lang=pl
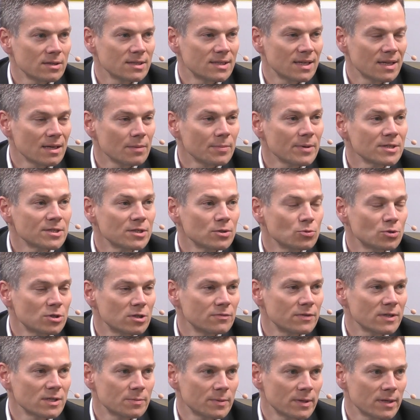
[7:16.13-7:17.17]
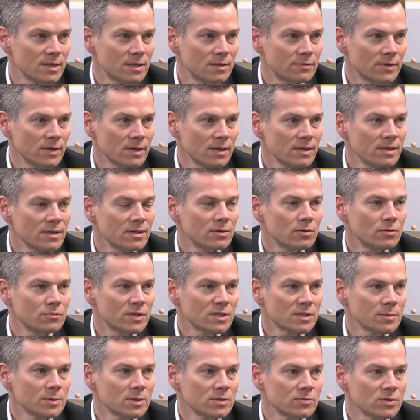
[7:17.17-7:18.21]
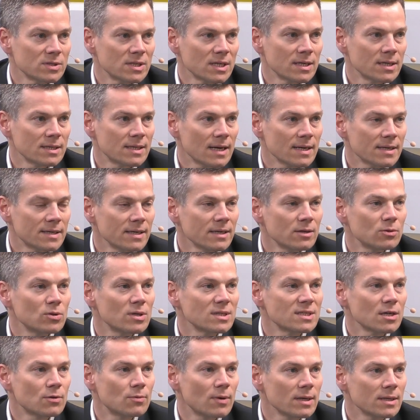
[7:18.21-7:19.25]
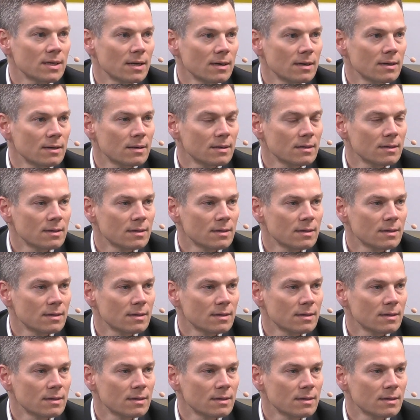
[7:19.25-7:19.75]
i za najbardziej uczciwe i sprawiedliwe uważam rozwiązanie takie, które uczciwe zakłada... wobec